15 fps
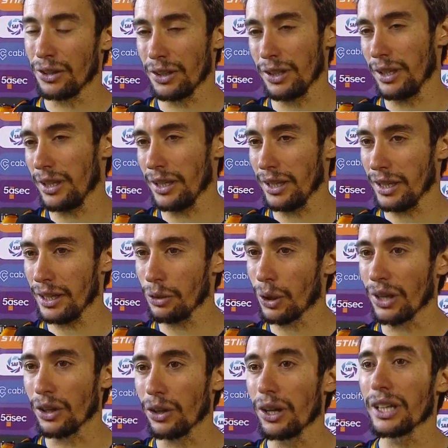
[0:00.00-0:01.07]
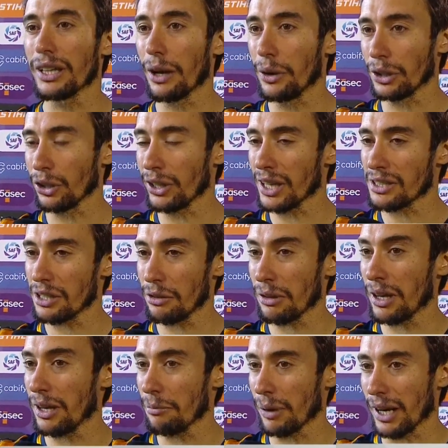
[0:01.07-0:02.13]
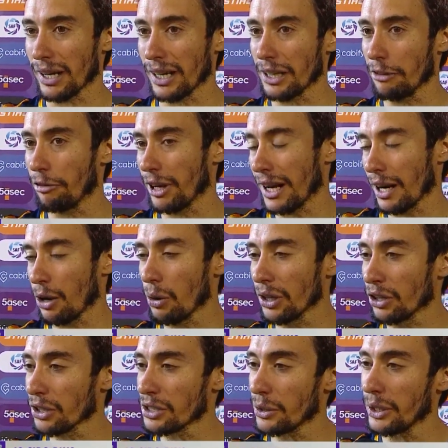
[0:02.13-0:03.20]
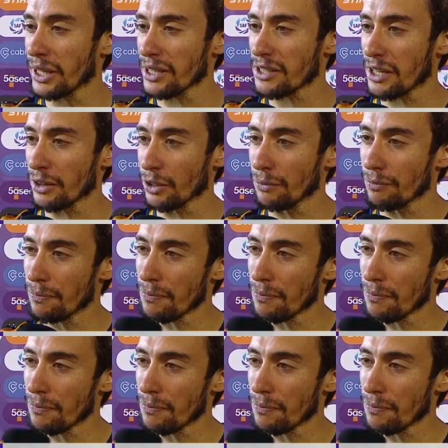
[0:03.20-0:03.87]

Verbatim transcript: Y, bueno, esta victoria sirve para ratificar lo bueno que se venía haciendo.